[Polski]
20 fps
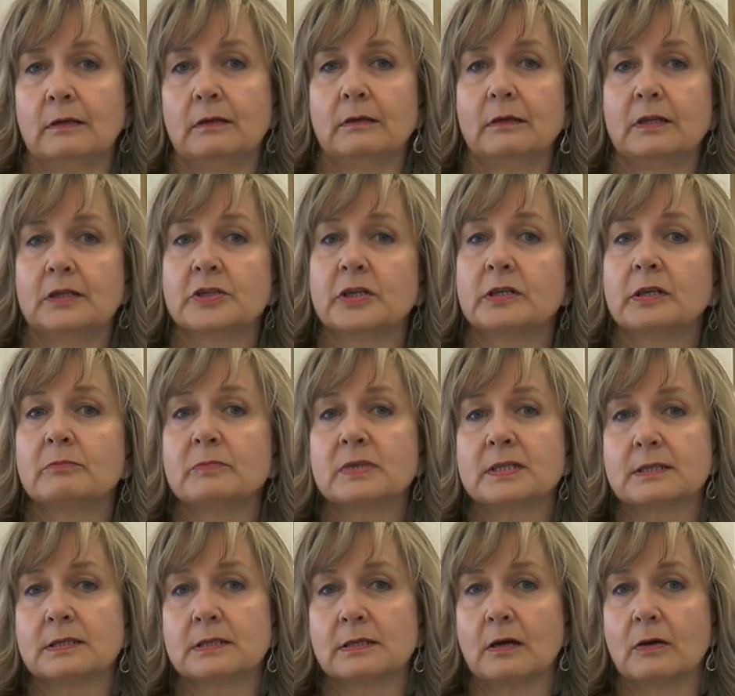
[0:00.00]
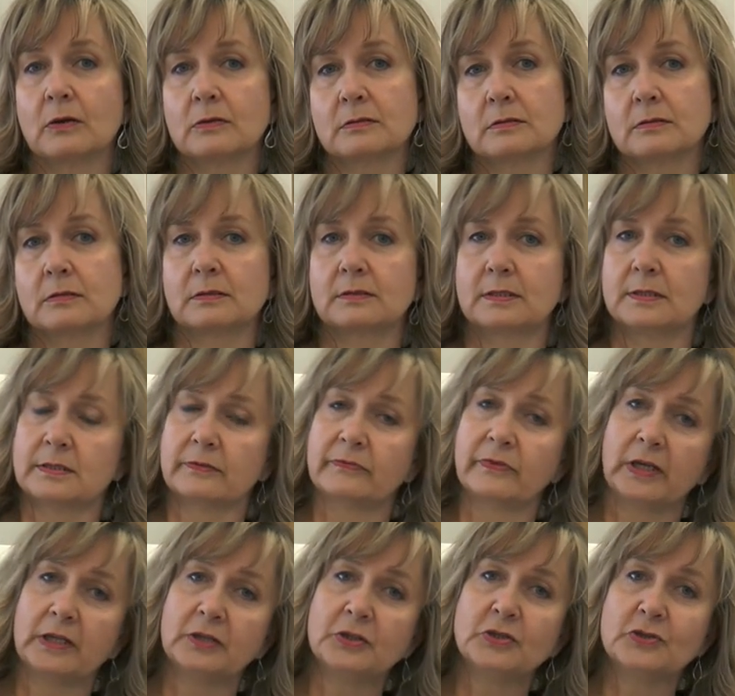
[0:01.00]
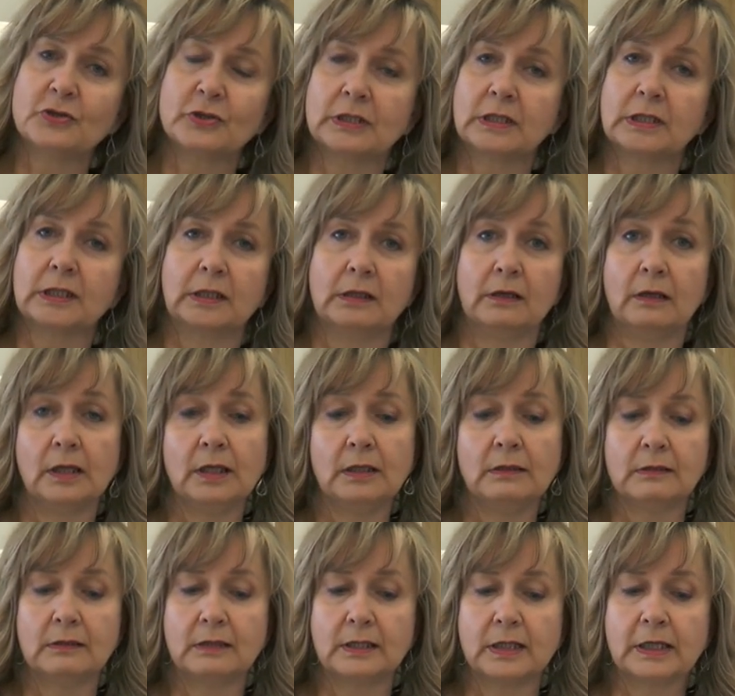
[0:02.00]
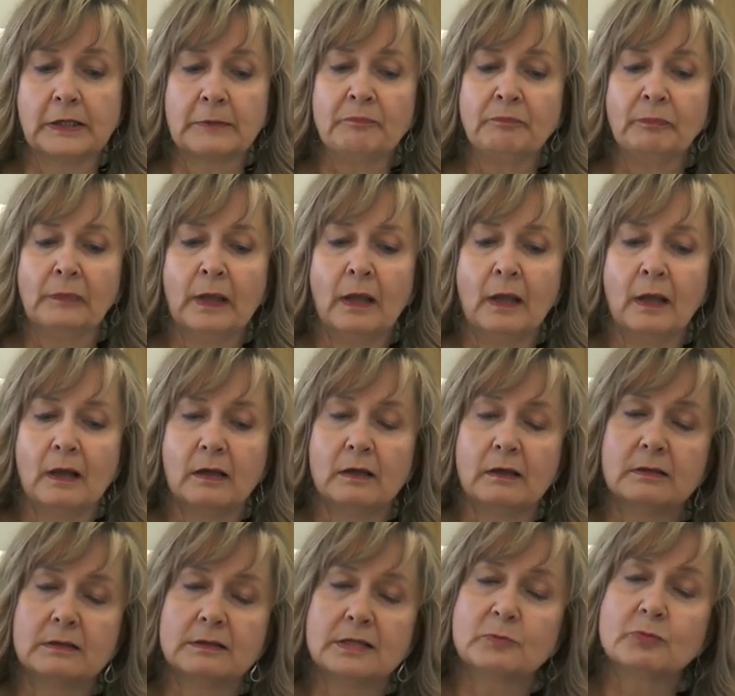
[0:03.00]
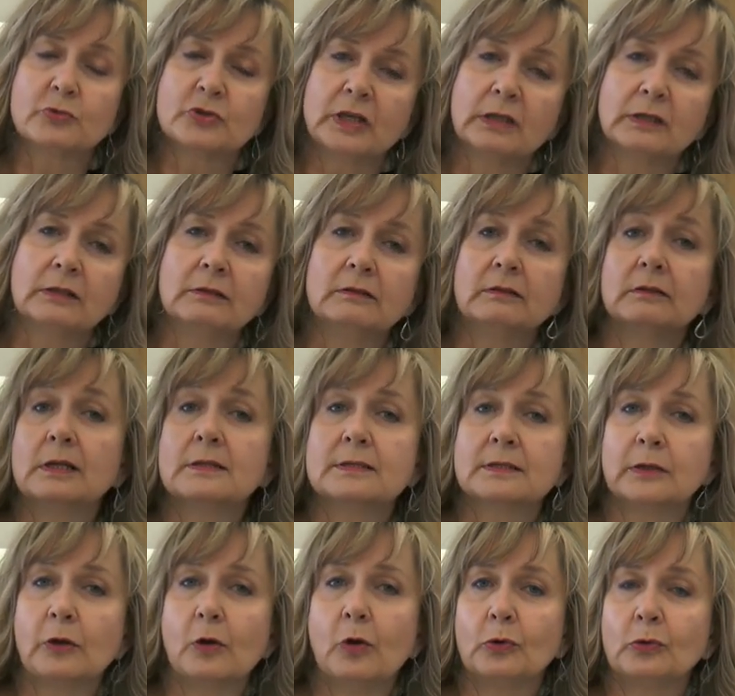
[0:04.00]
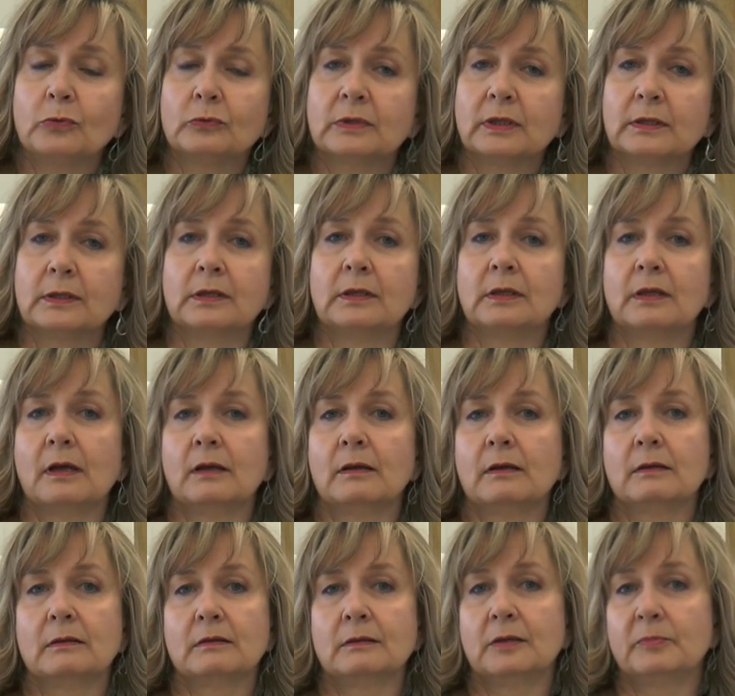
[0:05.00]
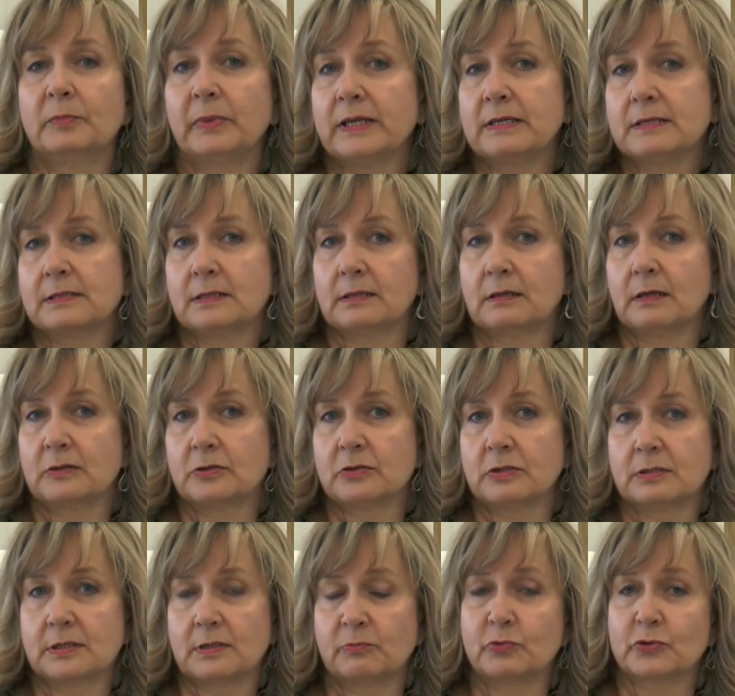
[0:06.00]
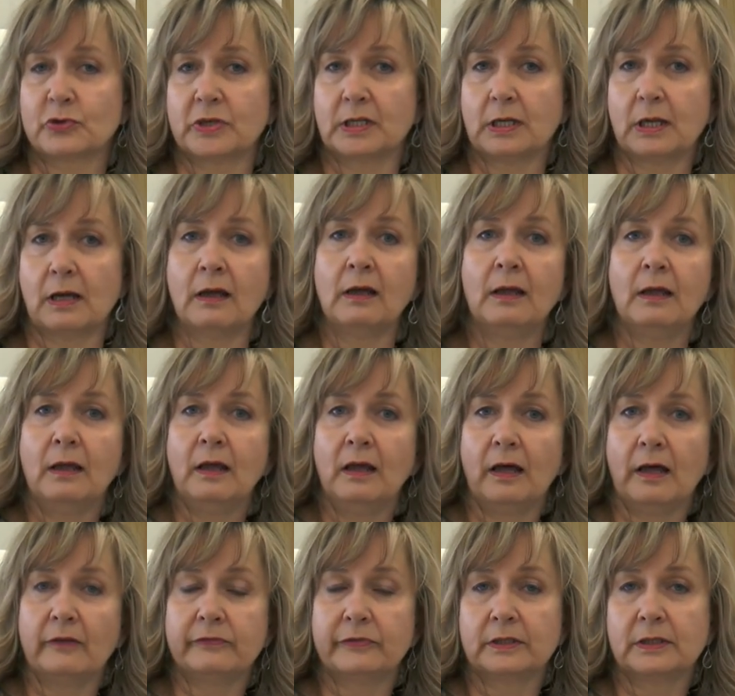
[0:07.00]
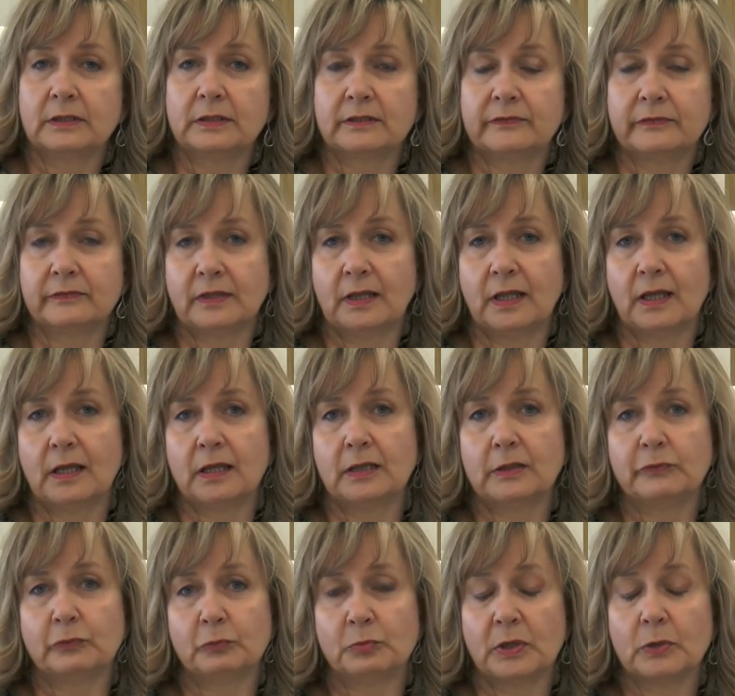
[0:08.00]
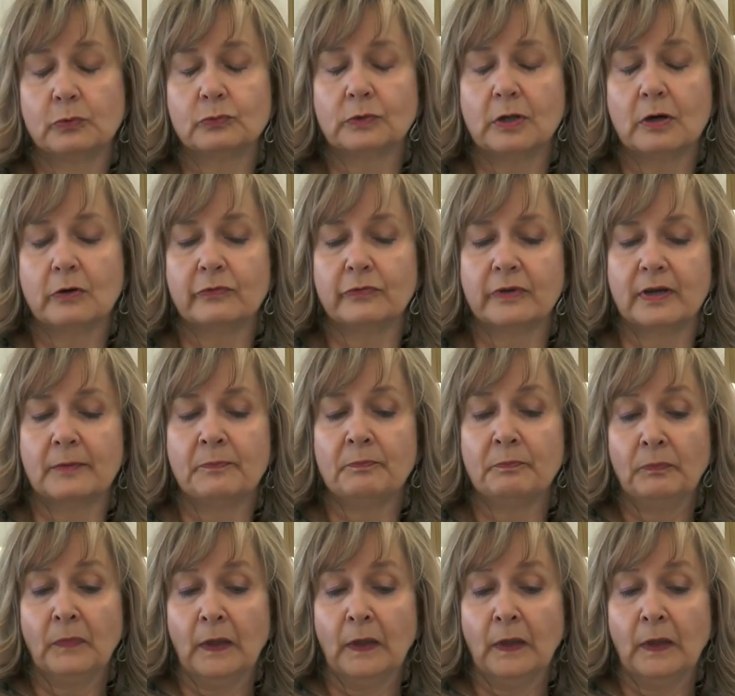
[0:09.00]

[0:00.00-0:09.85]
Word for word: e, leczeniem psychos schizofrenicznych i innych, e, zaburzeń nastroju, takich jak depresja czy zaburzenia afektywne dwubiegunowe,